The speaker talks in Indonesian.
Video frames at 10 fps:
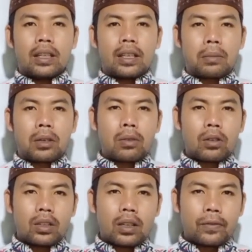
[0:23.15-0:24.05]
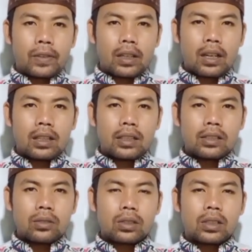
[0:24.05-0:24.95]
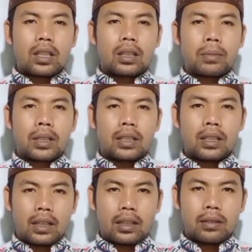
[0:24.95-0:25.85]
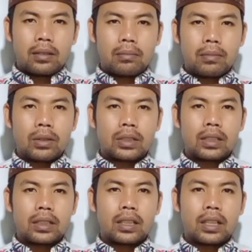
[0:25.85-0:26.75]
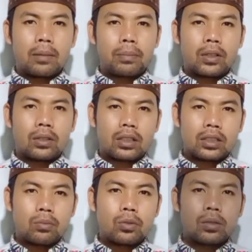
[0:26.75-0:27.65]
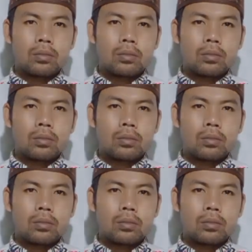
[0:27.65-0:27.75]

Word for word: yang baru-baru ini viral di sosial media bahwasanya di dalam video tersebut